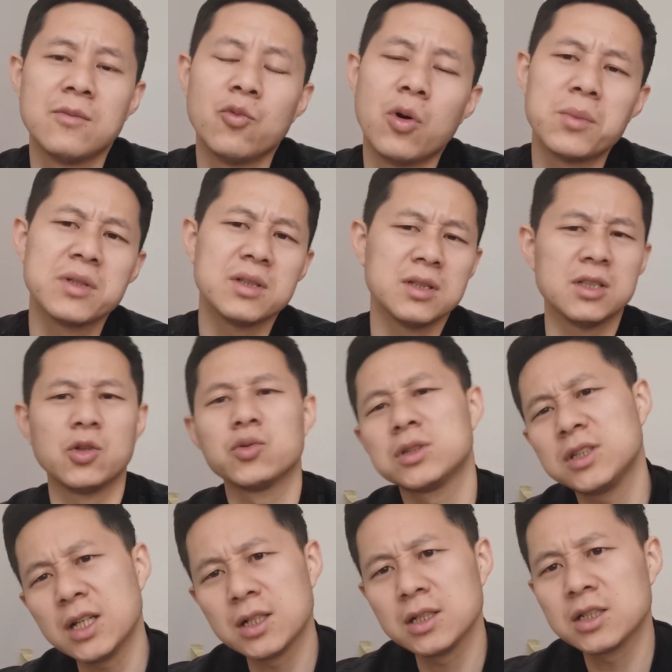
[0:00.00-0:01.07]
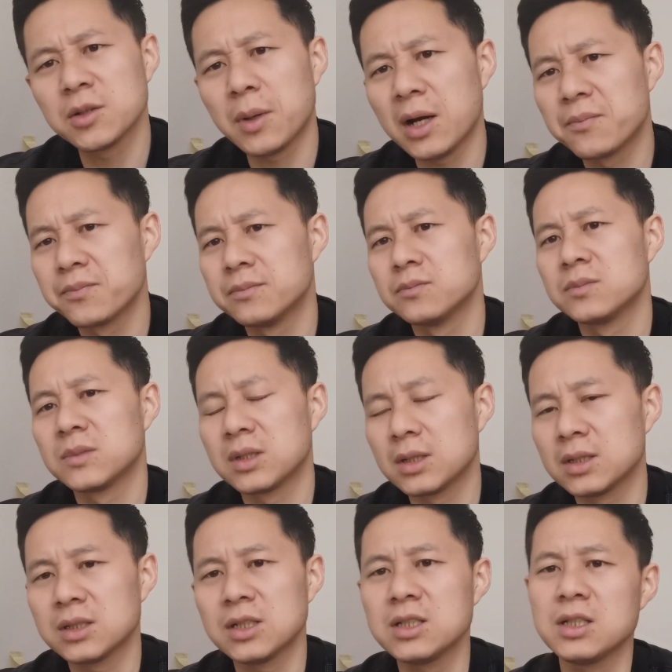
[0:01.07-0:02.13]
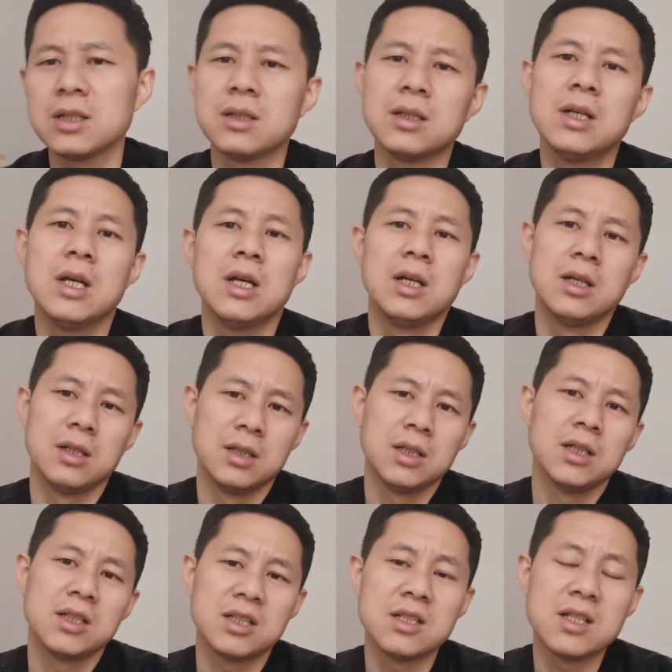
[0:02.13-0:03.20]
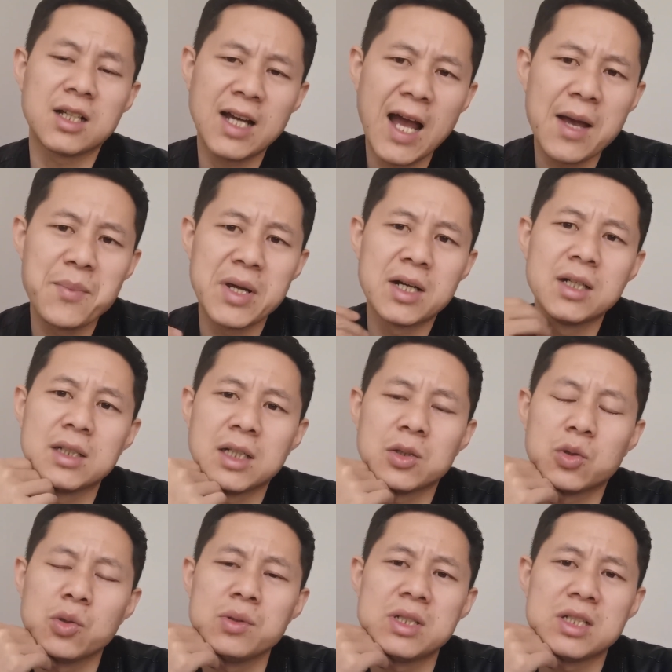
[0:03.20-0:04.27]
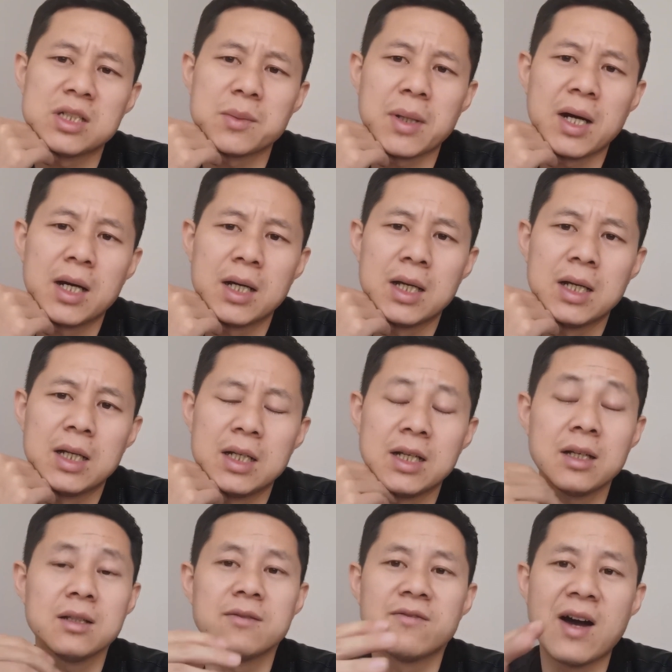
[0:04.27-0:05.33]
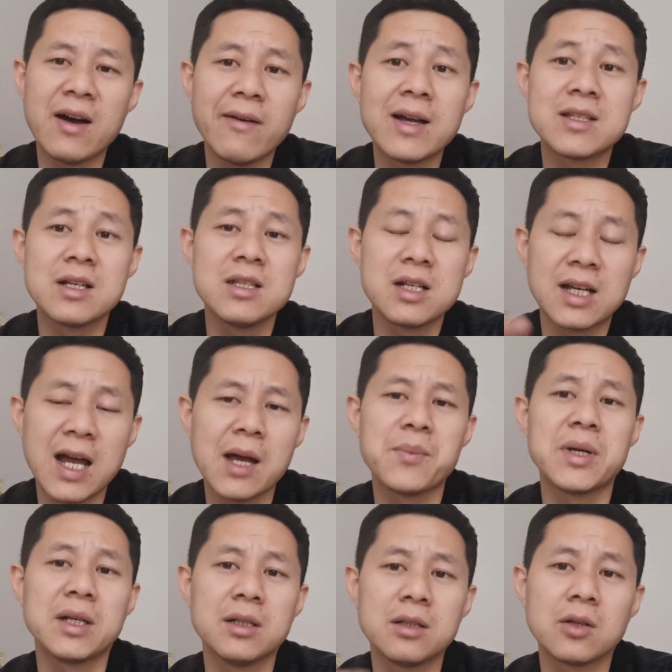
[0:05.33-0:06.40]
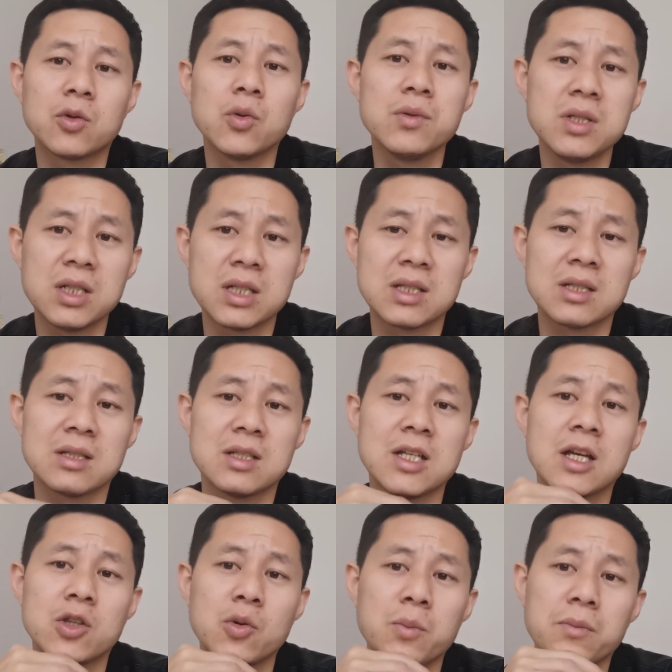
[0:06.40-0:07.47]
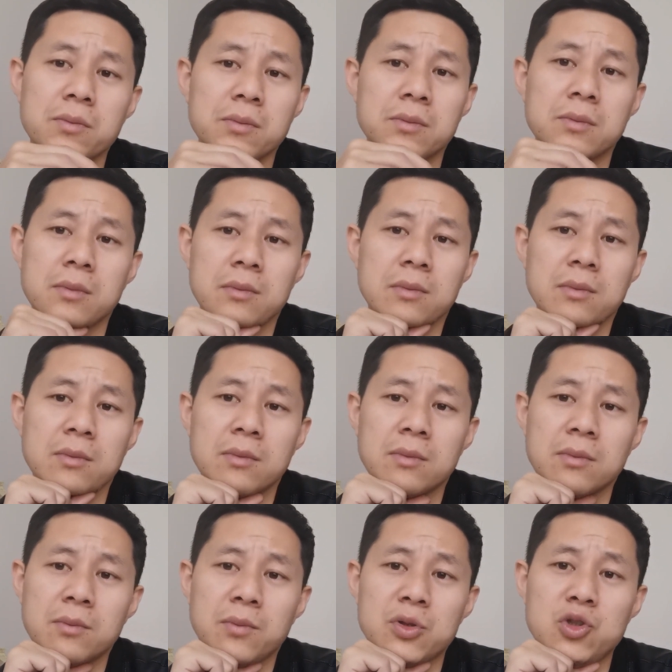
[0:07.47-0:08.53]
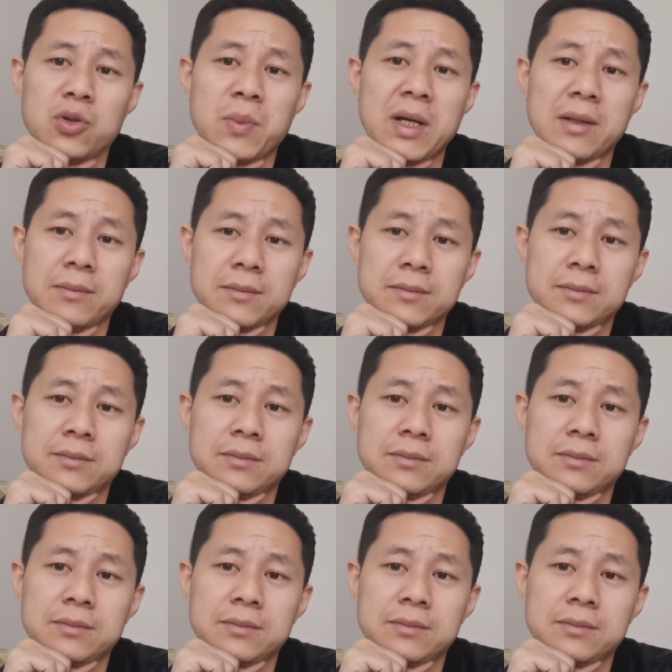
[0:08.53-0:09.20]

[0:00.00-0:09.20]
我们有些人什么，甚至甚至看别人的东西什么，连完完整整看别人的东西的时间都不具备。